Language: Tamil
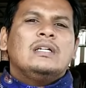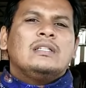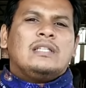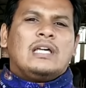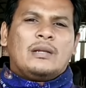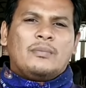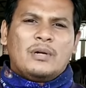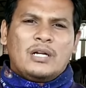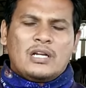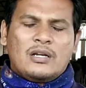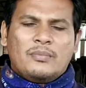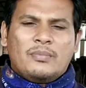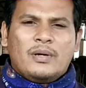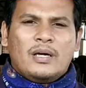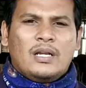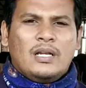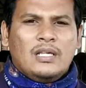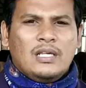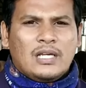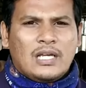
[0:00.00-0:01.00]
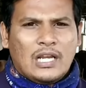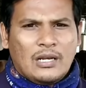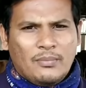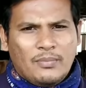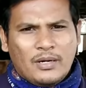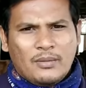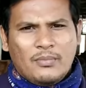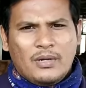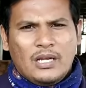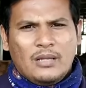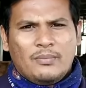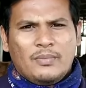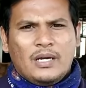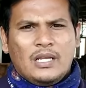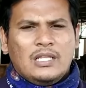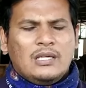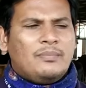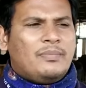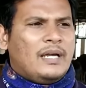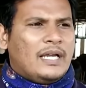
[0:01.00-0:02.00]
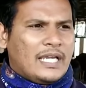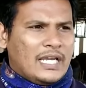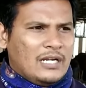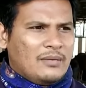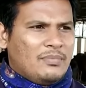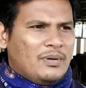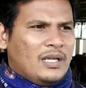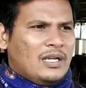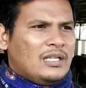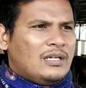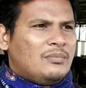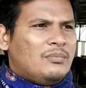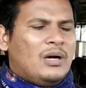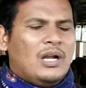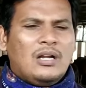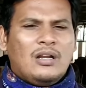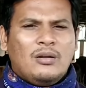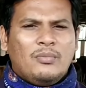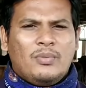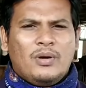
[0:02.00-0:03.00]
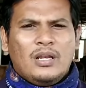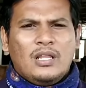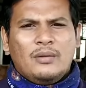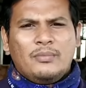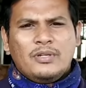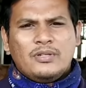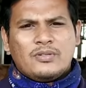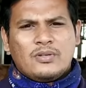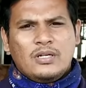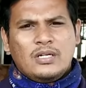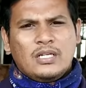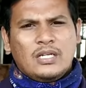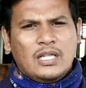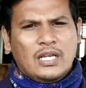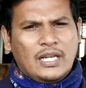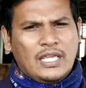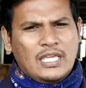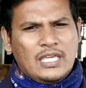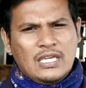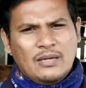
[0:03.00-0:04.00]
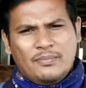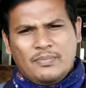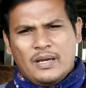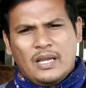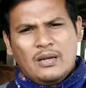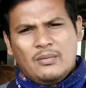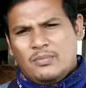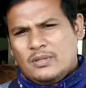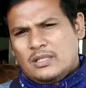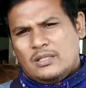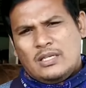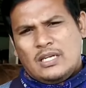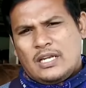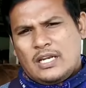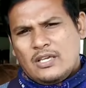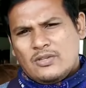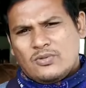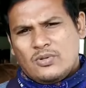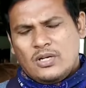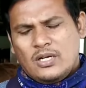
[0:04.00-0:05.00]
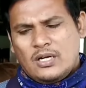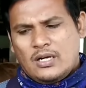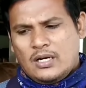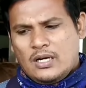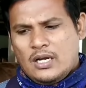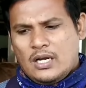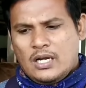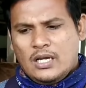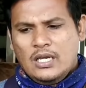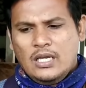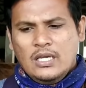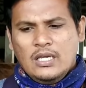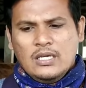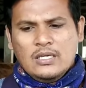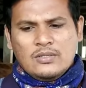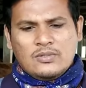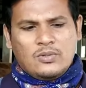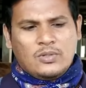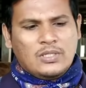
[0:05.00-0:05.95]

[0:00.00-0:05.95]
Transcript: தரமற்ற பால் கலப்படமான பால் பாக்கெட் பால் பாட்டில் பால் அப்படின்னு சொல்லிட்டு நிறைய பால் பற்றி நிறைய சொல்லிட்டு இருக்காங்க ஸோ